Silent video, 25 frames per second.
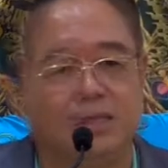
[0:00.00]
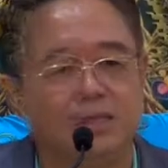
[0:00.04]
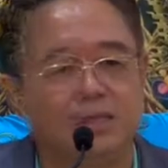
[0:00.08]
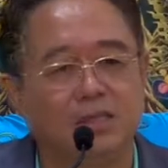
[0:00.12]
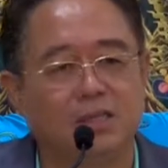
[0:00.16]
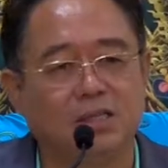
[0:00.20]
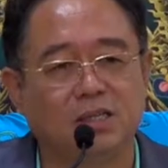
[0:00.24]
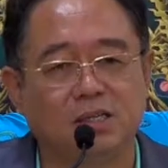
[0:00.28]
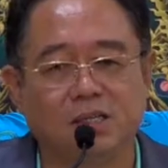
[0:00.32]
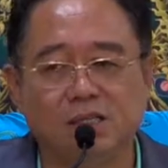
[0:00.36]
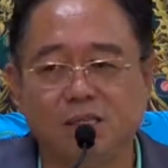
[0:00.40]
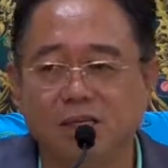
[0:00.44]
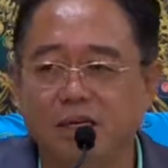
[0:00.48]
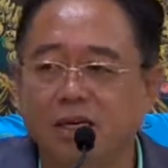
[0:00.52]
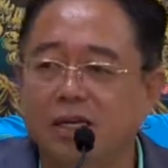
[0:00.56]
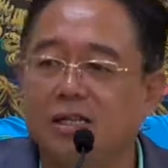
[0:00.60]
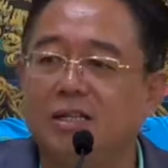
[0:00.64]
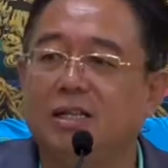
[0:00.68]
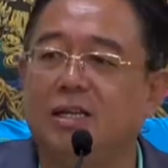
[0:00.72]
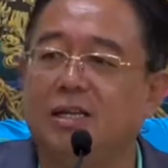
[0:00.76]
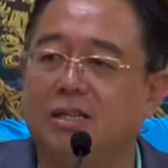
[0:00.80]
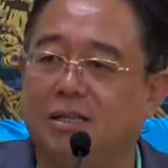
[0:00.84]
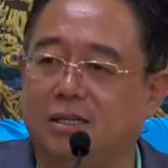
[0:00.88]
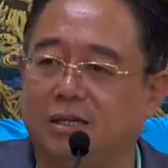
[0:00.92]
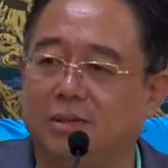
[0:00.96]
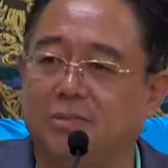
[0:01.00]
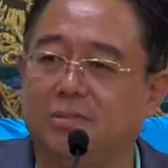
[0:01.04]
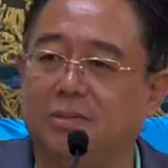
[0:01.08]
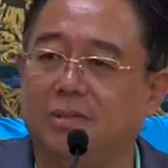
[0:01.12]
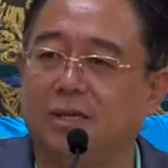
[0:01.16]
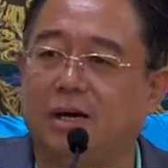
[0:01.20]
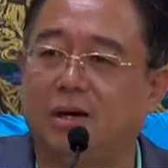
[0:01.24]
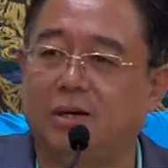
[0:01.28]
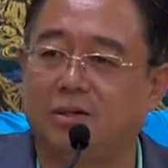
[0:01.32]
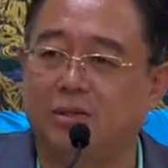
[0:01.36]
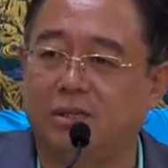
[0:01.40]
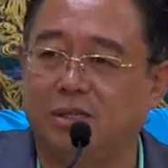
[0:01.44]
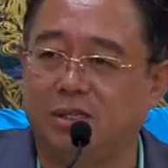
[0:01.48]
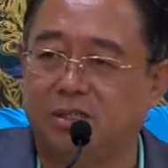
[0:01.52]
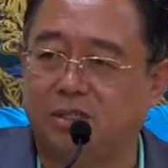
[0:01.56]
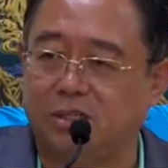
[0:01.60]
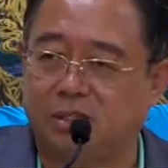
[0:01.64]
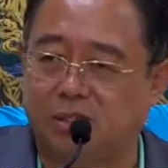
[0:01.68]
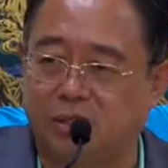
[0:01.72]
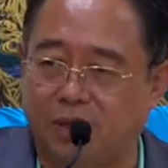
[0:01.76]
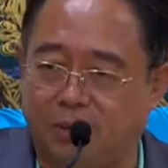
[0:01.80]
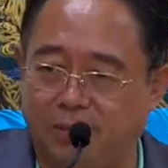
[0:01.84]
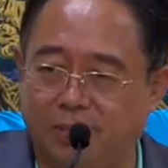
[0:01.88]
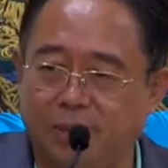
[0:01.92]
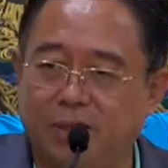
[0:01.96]
这个一你得不到，你
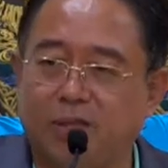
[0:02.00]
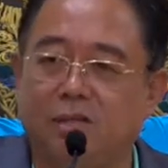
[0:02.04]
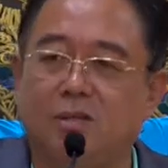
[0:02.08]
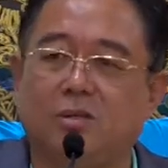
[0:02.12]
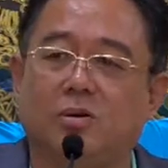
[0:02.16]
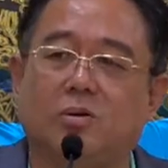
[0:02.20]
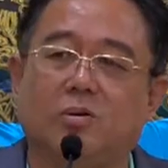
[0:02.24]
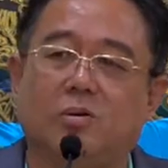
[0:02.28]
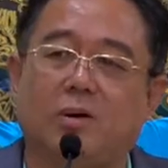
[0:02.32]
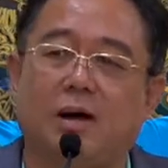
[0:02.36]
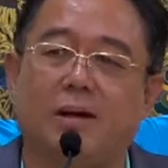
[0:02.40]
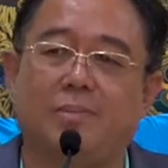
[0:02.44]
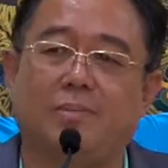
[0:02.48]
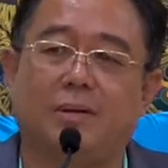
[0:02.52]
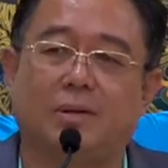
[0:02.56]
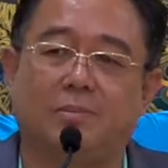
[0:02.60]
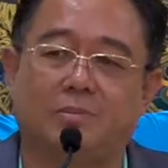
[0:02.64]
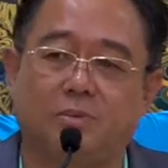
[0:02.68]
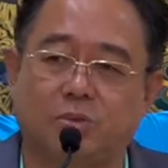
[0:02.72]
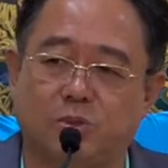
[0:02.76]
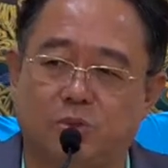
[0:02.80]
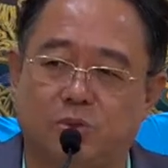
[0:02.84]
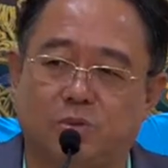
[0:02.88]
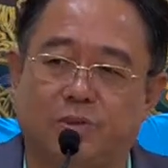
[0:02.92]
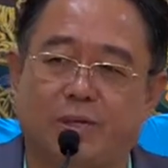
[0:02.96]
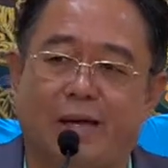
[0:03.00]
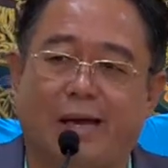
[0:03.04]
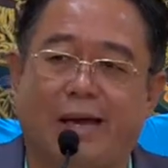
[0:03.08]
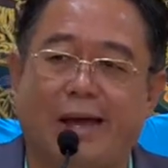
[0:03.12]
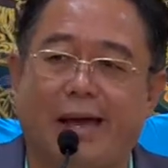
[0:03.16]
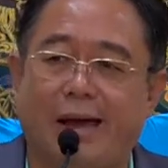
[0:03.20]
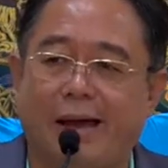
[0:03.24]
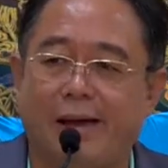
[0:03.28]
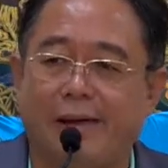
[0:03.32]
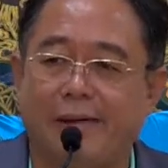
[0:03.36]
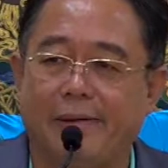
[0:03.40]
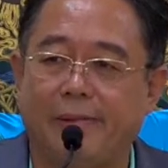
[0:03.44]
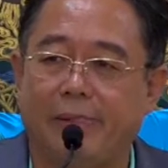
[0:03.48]
什么你都化变不出来呀。